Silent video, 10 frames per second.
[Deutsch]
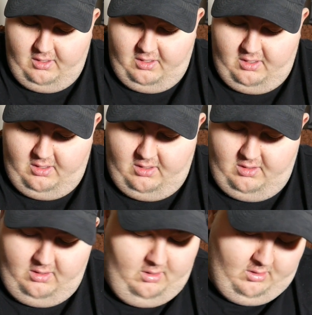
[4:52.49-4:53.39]

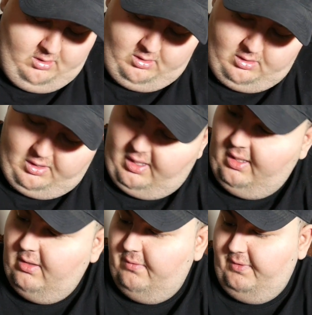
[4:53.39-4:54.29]
Äh,
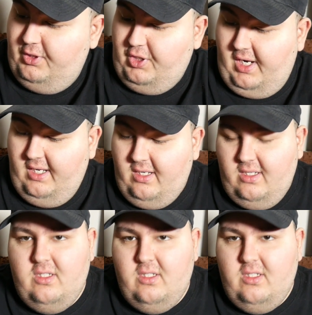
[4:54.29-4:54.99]
ja, finde ich geil.